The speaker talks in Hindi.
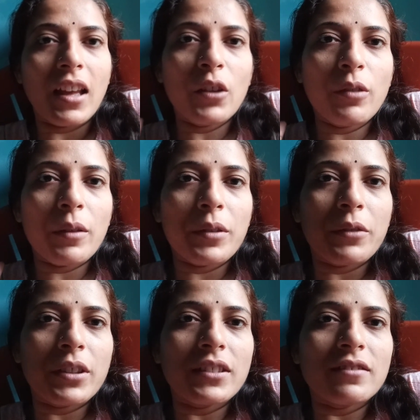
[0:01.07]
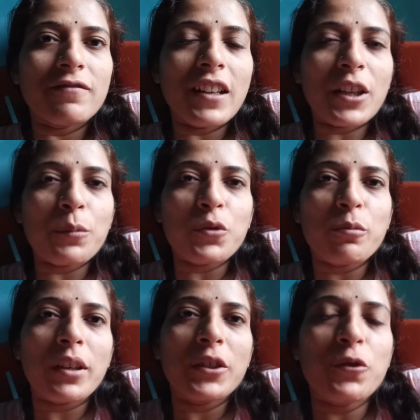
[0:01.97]
हेलो एवरीवन वेलकम टू
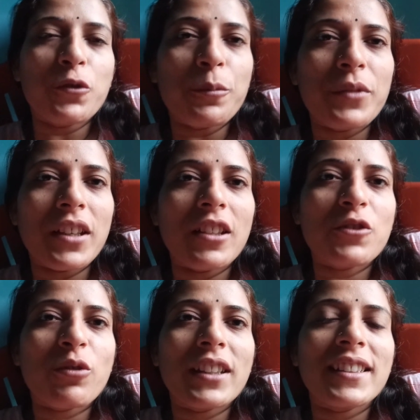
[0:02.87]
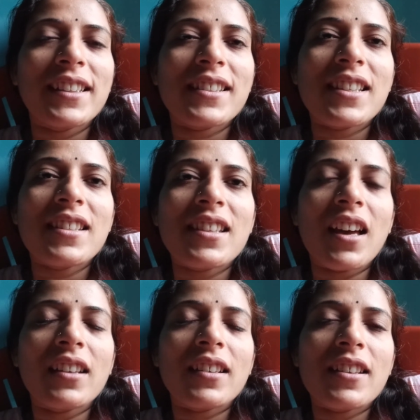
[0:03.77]
माय यूट्यूब चैनल स्वाति का
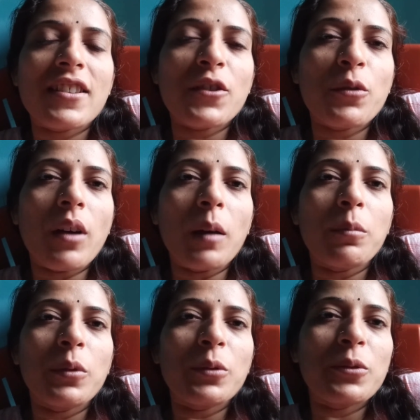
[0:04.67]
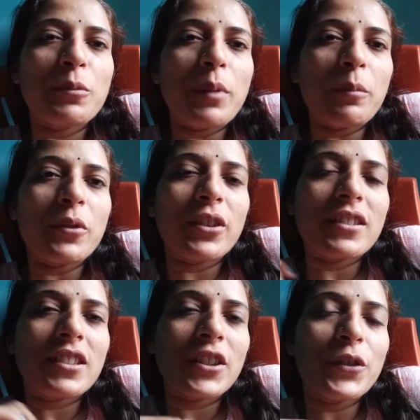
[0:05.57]
संसार कैसे हो आप लोग हो आप लोग
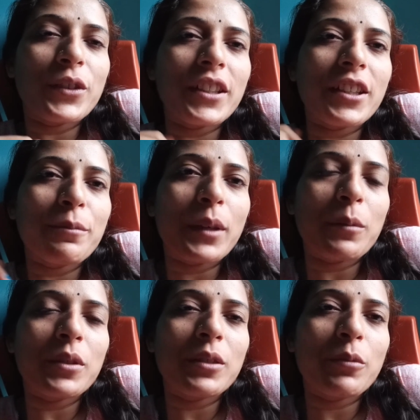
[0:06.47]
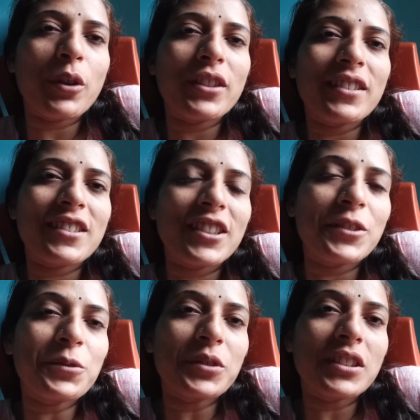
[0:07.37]
अच्छे होंगे मैं भी बहुत
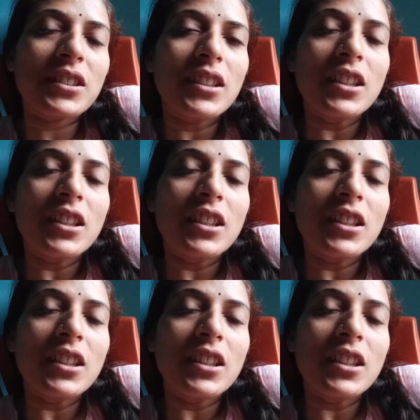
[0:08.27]
अच्छी होंगी